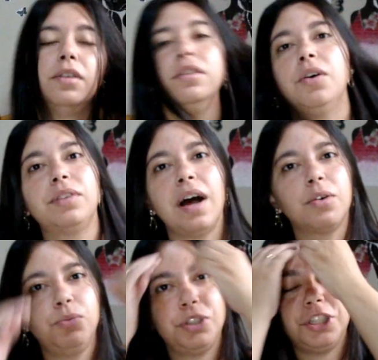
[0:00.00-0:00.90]
Não tá
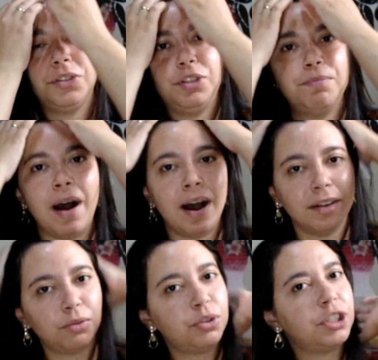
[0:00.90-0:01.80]
com cheiro de
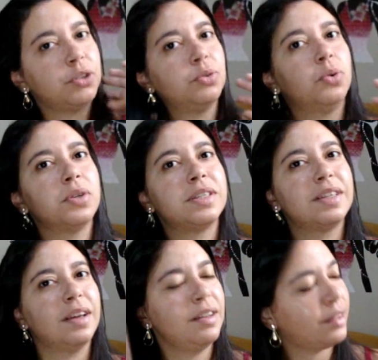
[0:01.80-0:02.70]
bala, o cheiro doce
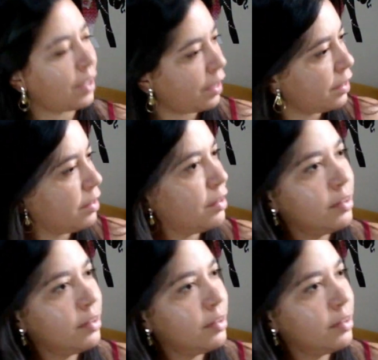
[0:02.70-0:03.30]
que ele tem.